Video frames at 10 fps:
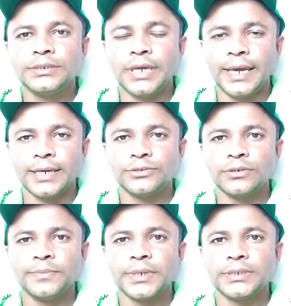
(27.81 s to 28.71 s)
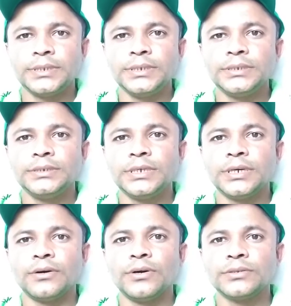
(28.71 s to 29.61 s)
যে একজন ব্যক্তি যে
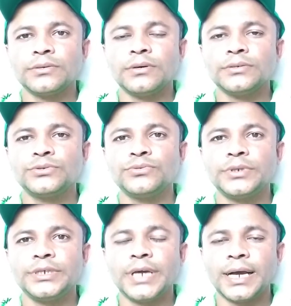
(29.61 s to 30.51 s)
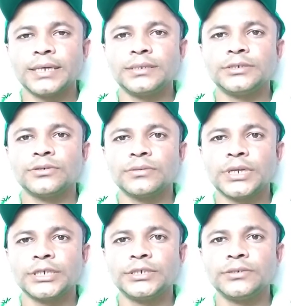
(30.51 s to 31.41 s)
হয়তো চুরি ডাকাতি
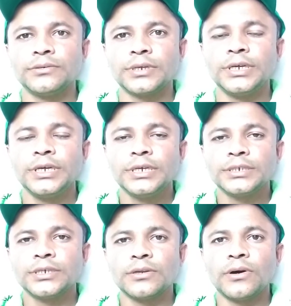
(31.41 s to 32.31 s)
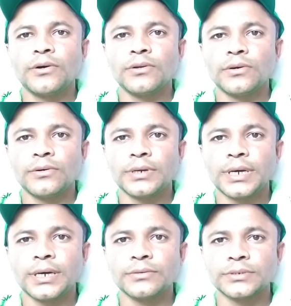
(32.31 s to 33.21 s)
সন্ত্রাসী করে সে লক্ষ লক্ষ
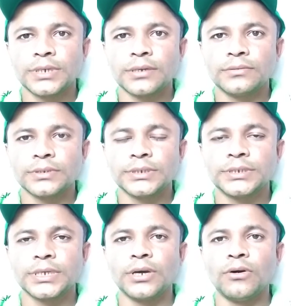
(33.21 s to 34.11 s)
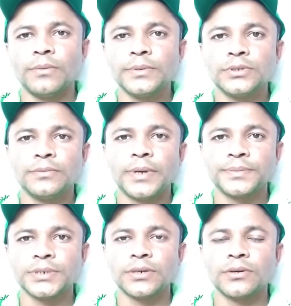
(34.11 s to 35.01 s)
টাকা রোজগার করতেছে কে অবৈধ
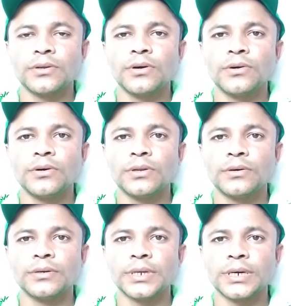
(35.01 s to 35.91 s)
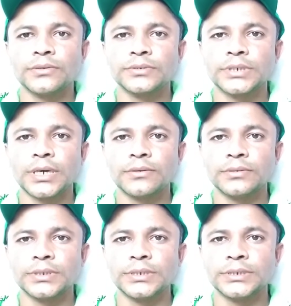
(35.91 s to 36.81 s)
ব্যবসা করে লক্ষ লক্ষ টাকা রোজগার
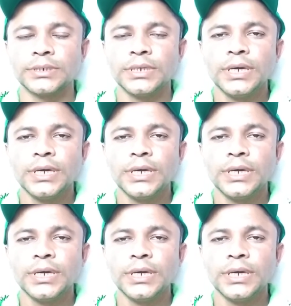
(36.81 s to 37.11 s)
করতেছে